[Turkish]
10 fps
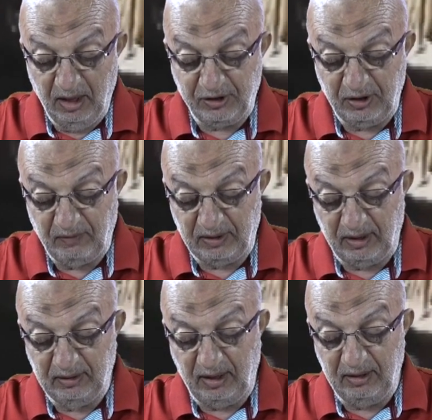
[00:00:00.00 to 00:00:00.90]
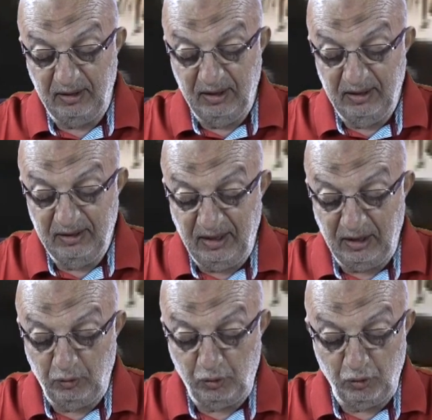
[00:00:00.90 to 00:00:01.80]
Asıl vatandan
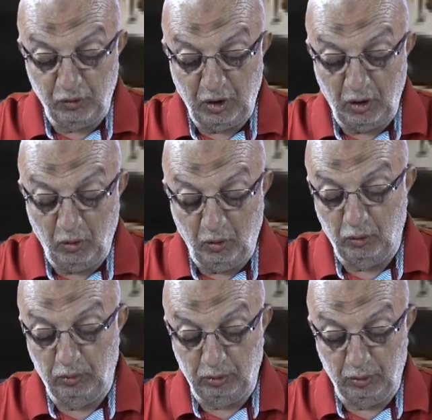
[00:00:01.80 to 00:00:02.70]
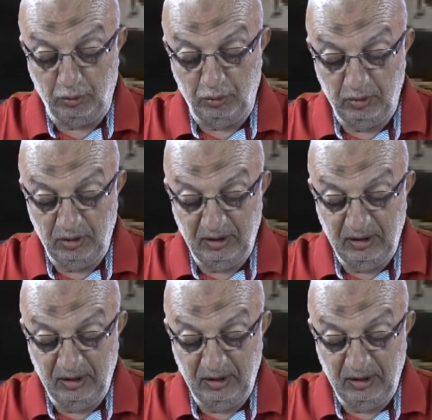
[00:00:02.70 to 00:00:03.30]
yere düşünce onu bulduk.